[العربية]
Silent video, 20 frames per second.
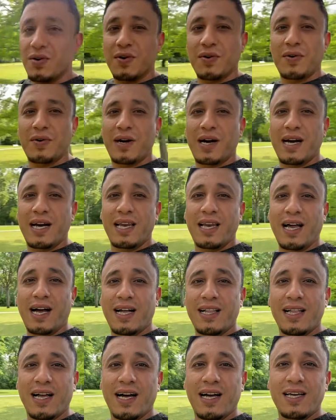وهاي
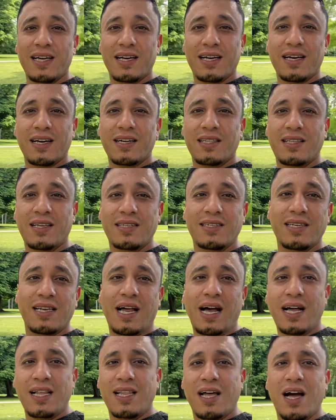الحدايق تجي
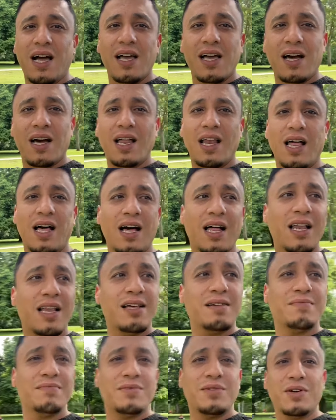الحدايق
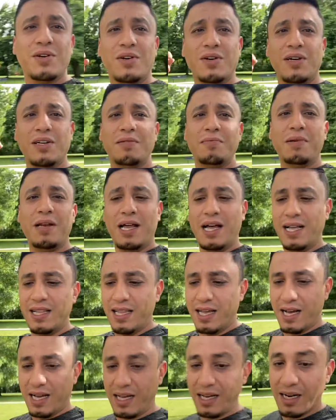العام تقعد
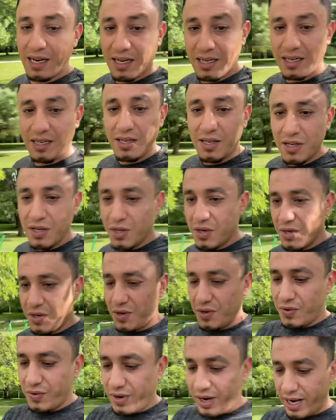بالحدايق
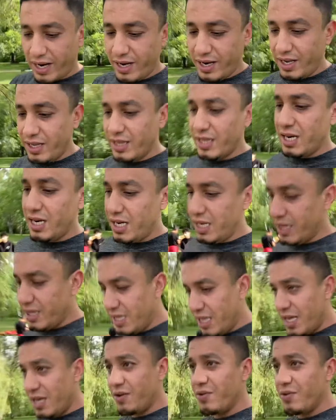وراح نعد العده